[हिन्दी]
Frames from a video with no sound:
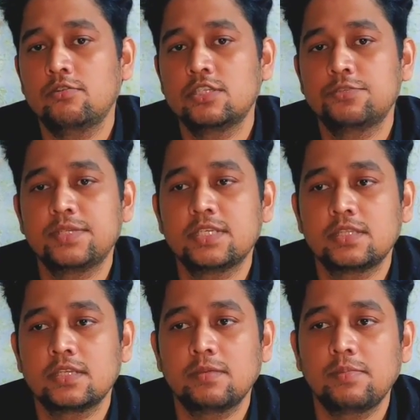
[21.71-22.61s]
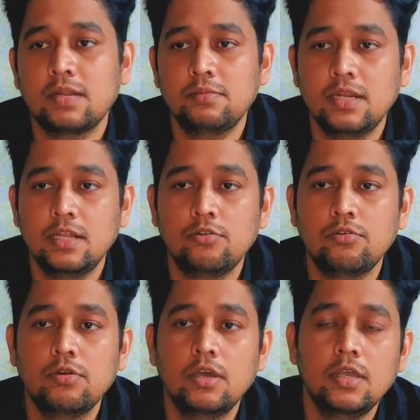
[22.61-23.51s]
लो जिस भी चंदन के बारे में ले
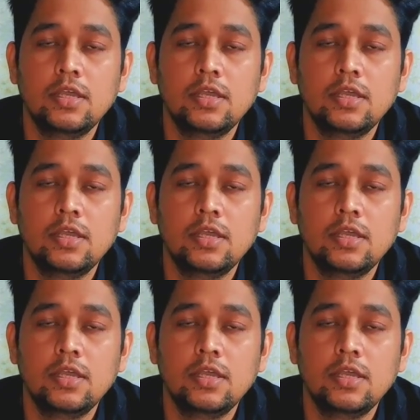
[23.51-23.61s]
लो